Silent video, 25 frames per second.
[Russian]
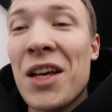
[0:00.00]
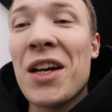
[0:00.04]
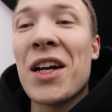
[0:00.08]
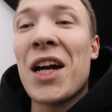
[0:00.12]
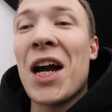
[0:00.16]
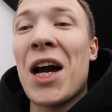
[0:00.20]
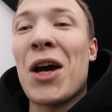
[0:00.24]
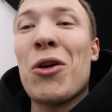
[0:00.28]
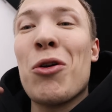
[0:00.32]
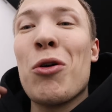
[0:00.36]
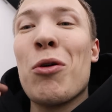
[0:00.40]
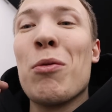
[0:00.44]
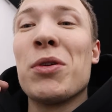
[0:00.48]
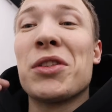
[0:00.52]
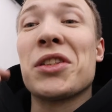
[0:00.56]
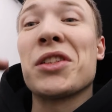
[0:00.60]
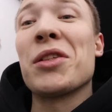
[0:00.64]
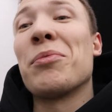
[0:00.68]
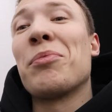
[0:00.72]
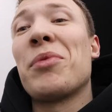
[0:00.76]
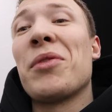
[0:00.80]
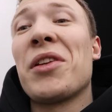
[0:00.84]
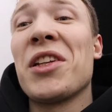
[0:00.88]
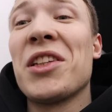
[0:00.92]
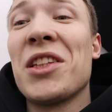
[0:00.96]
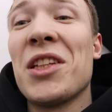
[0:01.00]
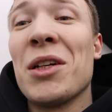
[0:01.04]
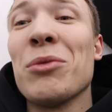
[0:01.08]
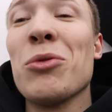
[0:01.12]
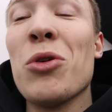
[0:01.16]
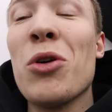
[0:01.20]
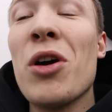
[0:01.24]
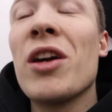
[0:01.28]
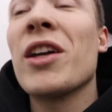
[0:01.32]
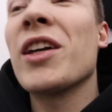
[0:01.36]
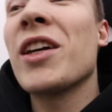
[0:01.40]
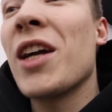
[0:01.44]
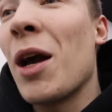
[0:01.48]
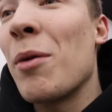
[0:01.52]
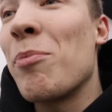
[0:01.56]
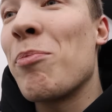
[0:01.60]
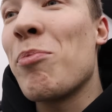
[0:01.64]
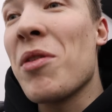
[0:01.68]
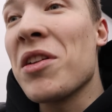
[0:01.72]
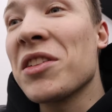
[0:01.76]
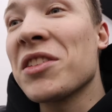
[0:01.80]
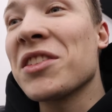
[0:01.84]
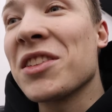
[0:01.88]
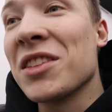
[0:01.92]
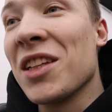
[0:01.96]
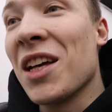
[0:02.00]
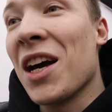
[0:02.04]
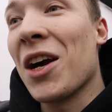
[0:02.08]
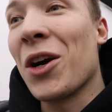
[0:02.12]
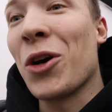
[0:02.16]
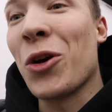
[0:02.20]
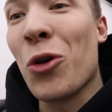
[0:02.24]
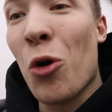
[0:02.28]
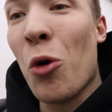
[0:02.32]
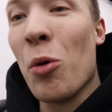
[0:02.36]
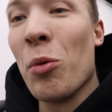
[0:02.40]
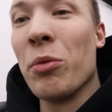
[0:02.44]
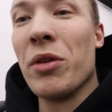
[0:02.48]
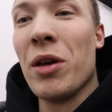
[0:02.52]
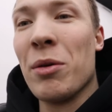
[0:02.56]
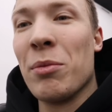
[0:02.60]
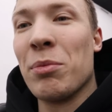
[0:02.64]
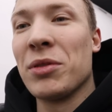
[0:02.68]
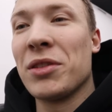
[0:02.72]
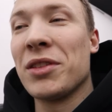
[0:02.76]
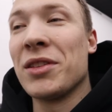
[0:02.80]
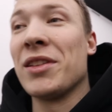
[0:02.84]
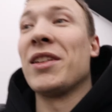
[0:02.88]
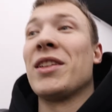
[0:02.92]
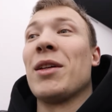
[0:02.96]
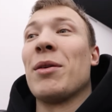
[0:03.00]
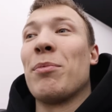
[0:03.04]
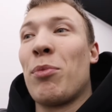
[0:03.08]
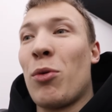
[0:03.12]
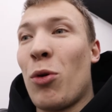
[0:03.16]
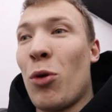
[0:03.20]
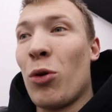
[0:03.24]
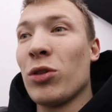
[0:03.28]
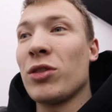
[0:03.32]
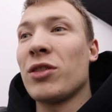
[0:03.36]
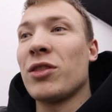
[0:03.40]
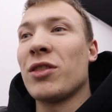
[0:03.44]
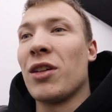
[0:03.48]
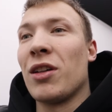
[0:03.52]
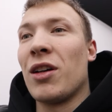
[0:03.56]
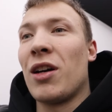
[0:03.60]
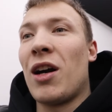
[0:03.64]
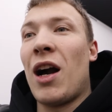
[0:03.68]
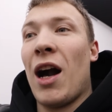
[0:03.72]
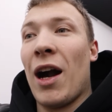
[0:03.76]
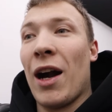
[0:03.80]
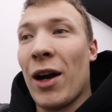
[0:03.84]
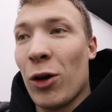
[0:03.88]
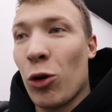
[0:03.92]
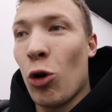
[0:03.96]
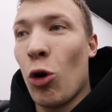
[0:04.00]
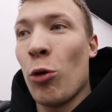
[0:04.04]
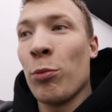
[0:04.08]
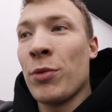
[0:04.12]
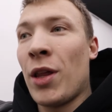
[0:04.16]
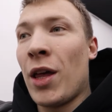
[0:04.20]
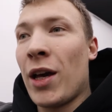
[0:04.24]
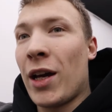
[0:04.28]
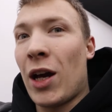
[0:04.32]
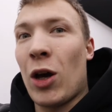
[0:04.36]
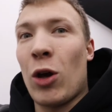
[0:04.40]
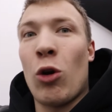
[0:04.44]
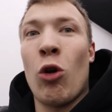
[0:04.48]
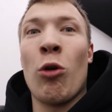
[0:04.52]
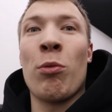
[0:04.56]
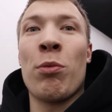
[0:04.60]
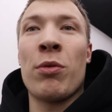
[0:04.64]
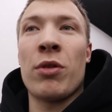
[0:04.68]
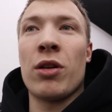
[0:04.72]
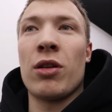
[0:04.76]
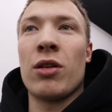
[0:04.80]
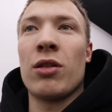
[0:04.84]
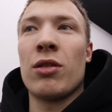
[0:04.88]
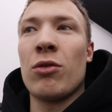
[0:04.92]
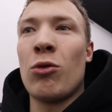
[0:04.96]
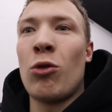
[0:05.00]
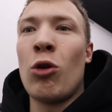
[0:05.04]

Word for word: коробочка передо мной, капец на огромная, пацаны, это просто огромная коробка.